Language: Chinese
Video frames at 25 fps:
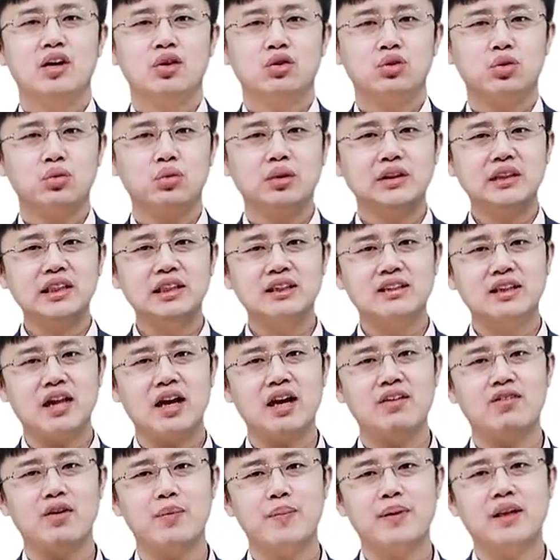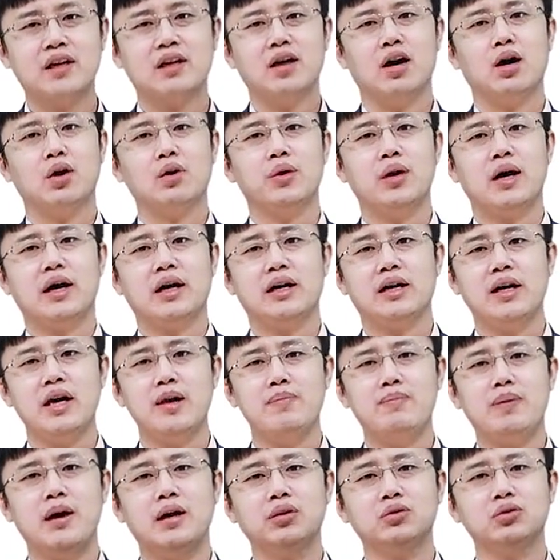通过这三个方面的考虑啊，可以
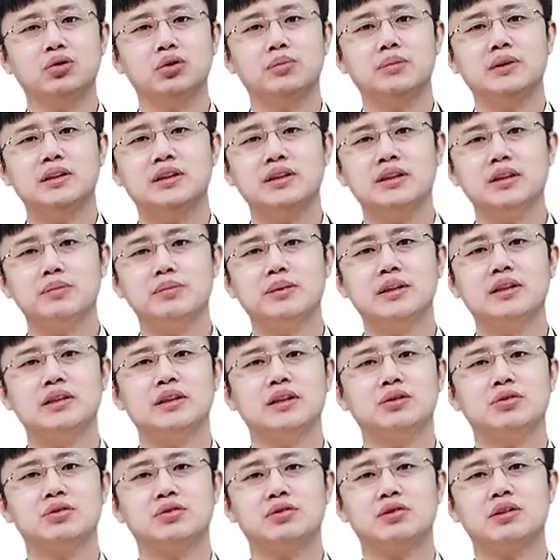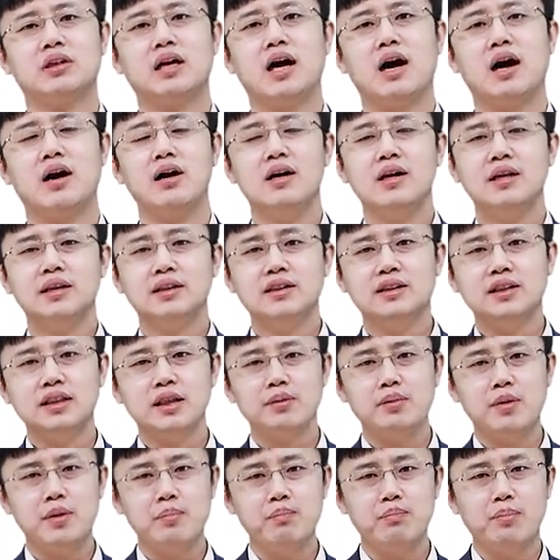帮助我们竞聘者去思考
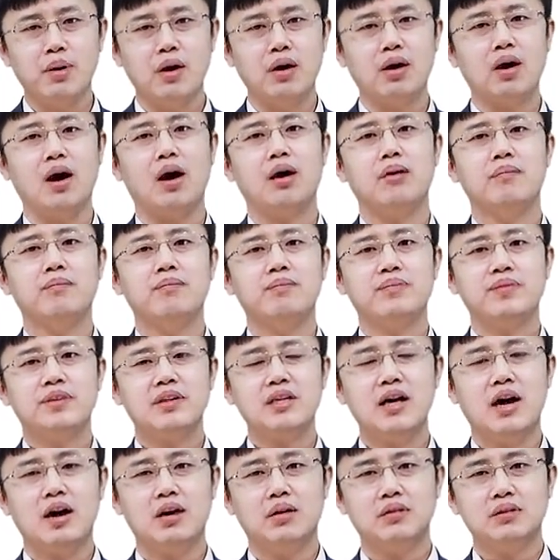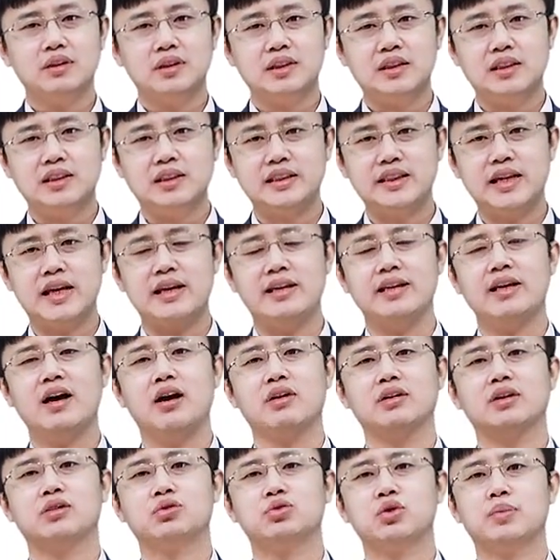竞聘报告。要简
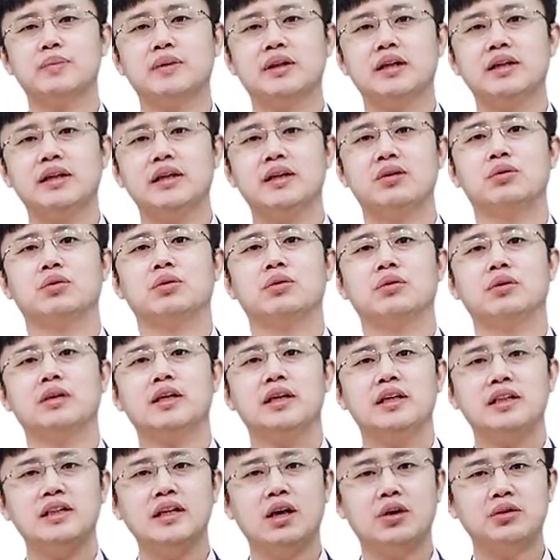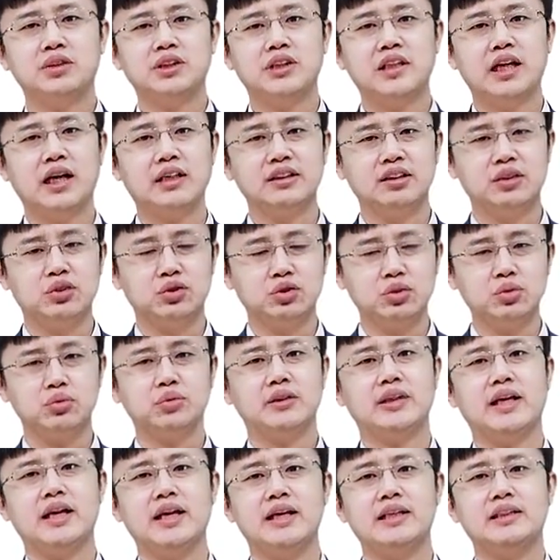要的说明的内容，要强调的重
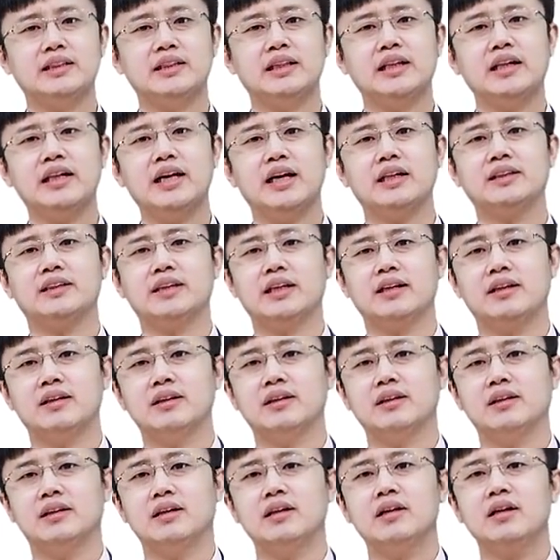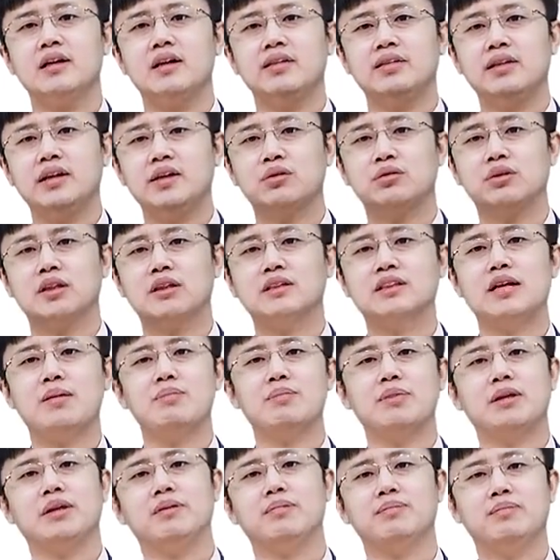点以及亮点和内容的占
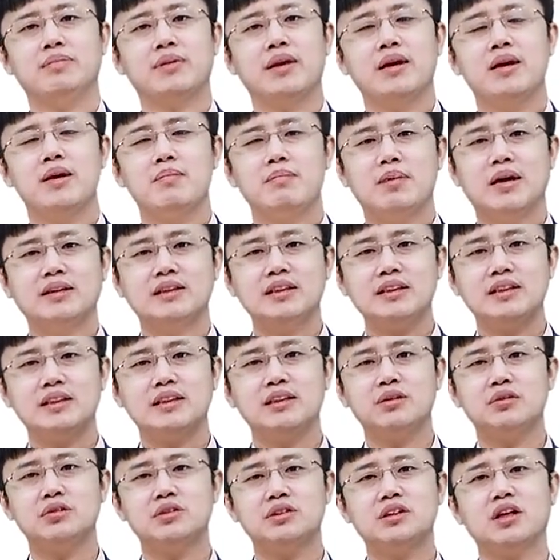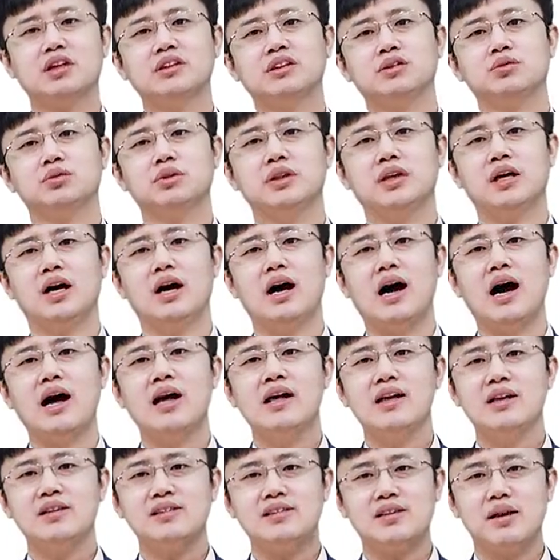比，把这些内容思考清楚以后啊，
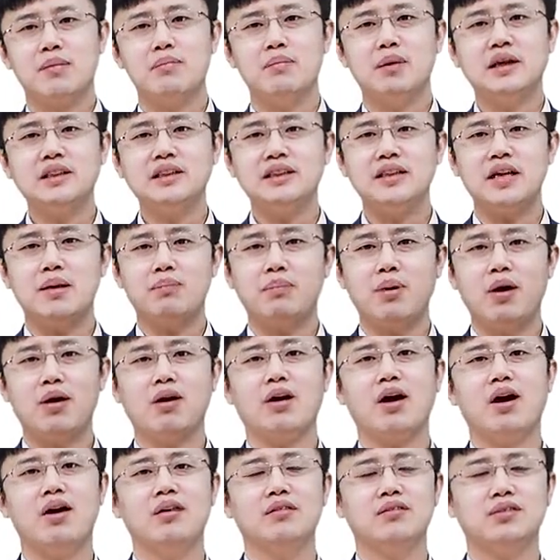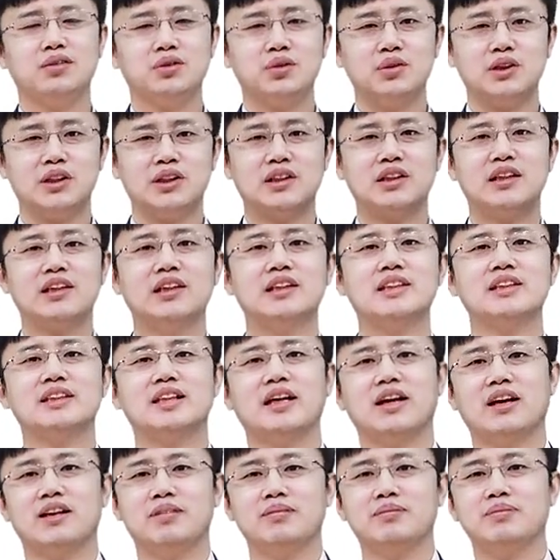怎么写报告就迎刃而解
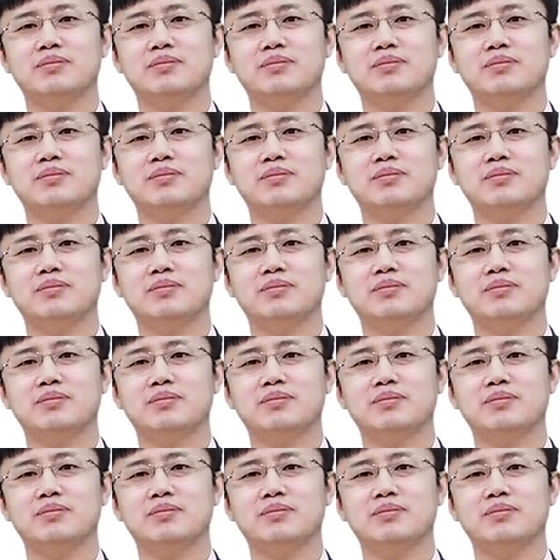了。